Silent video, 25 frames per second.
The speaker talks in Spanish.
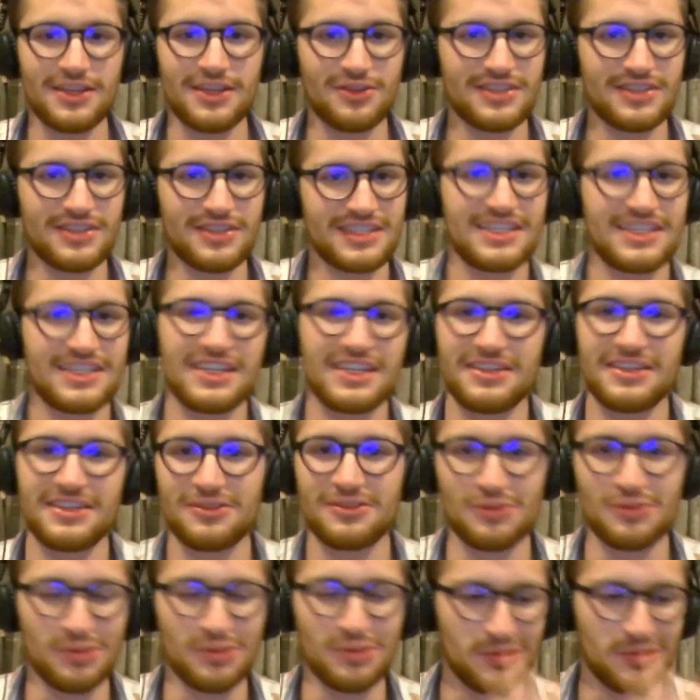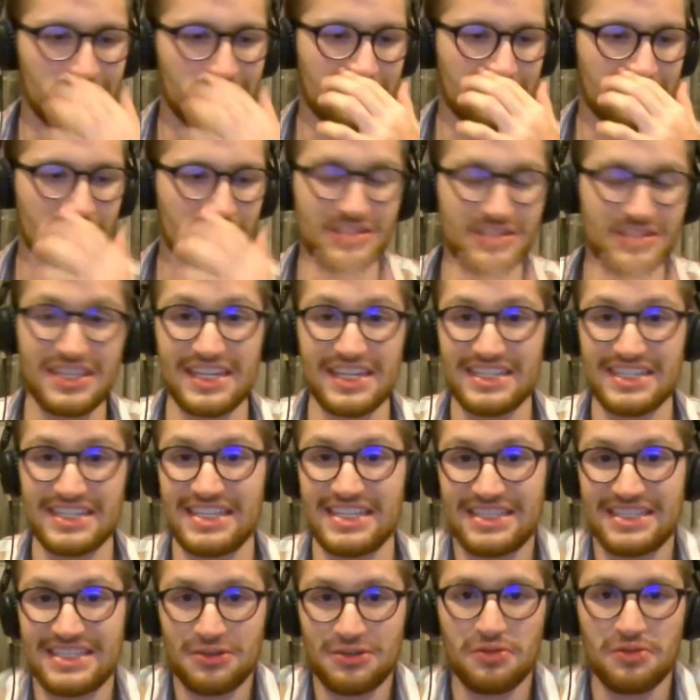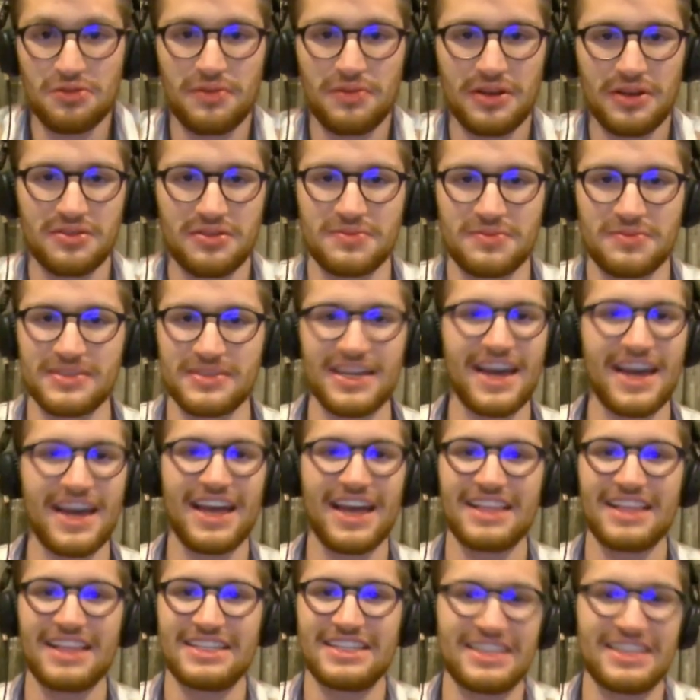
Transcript: No sé si tú consideres que se ocupa algo especial,